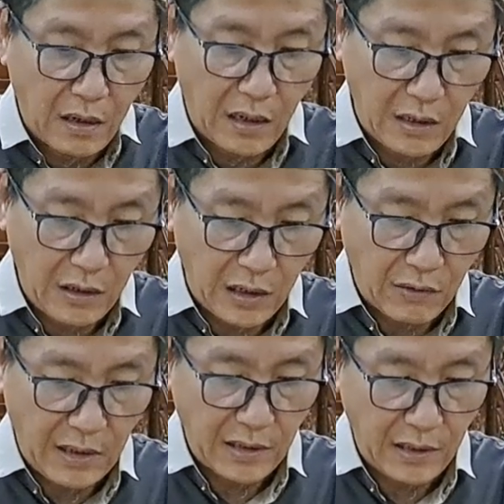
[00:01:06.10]
Ayol
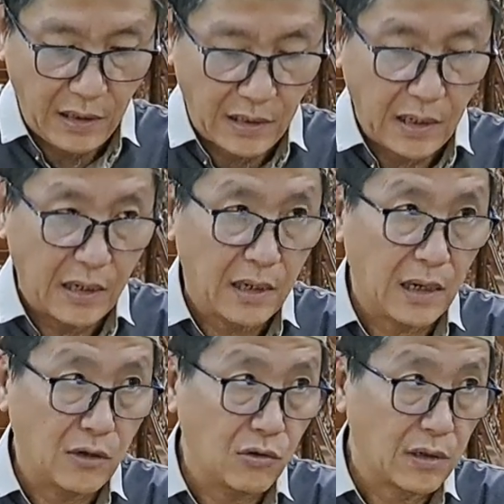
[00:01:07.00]
ikhwah, kita
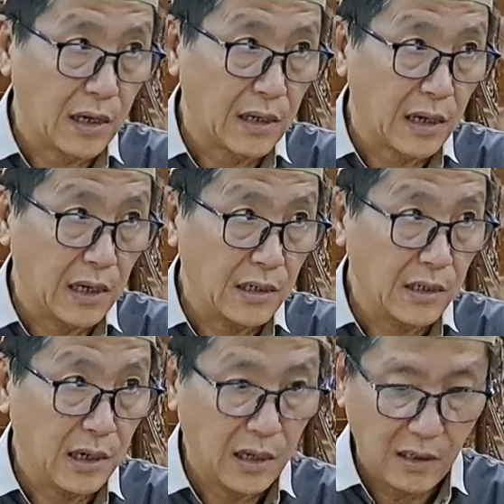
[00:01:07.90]
lanjutkan
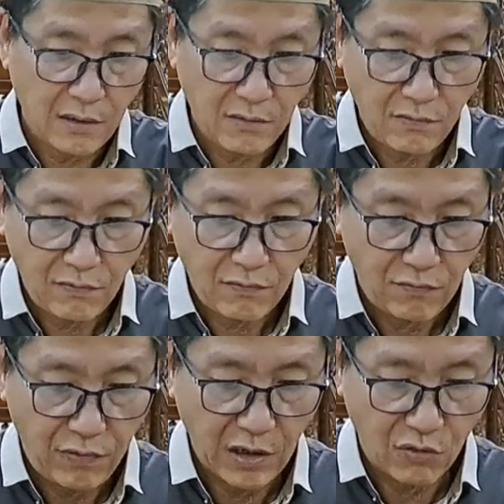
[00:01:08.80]
kajian
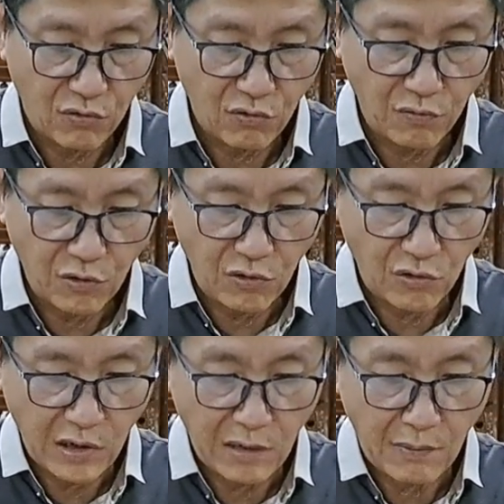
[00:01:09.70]
Fiqhu
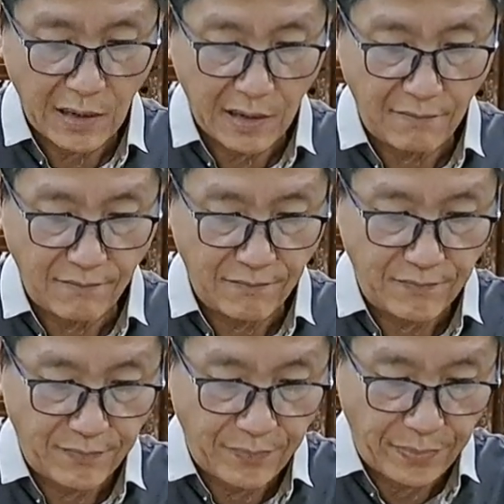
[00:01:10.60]
Bulughil Maram.
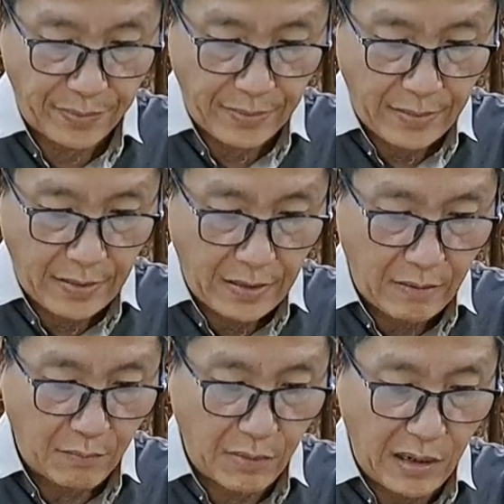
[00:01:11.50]

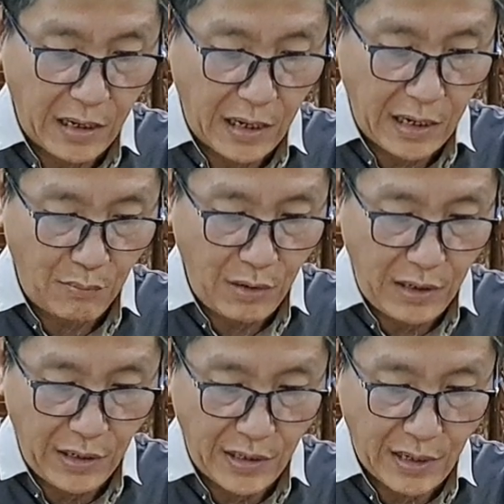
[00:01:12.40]

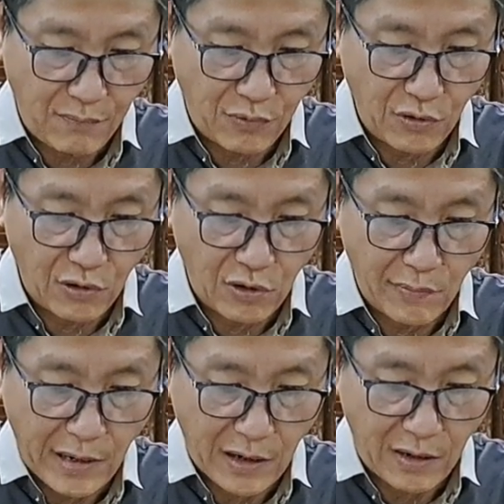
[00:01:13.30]
Mendalami kitab
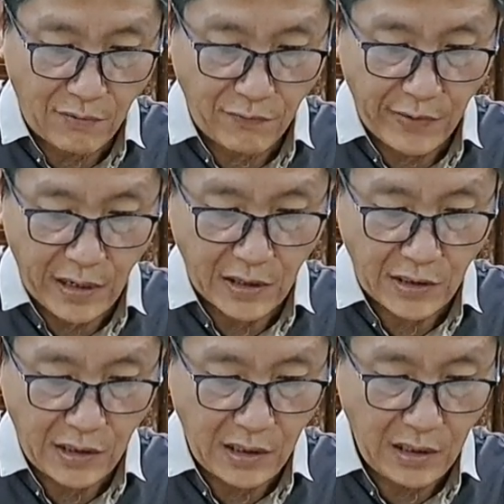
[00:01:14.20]
Bulughul Maram
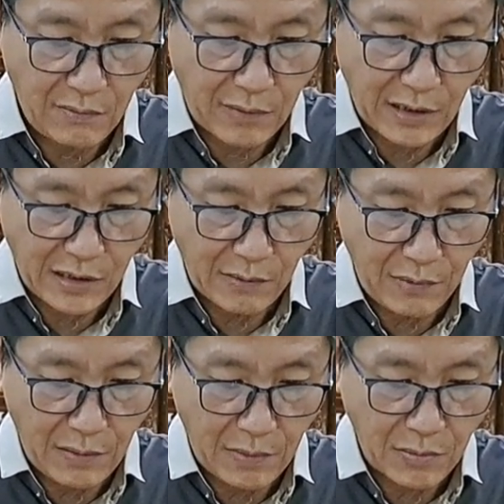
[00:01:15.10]
versi
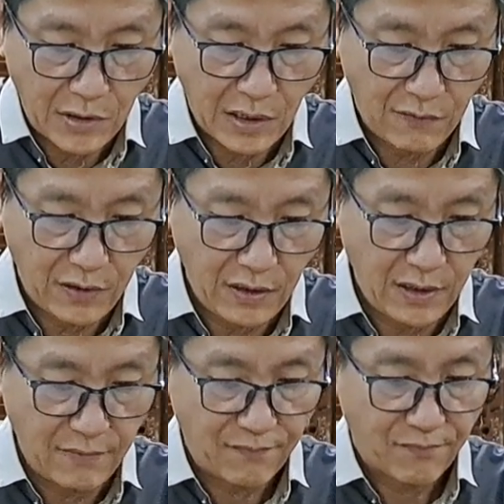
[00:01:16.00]
mazhab Imam Syafi'i.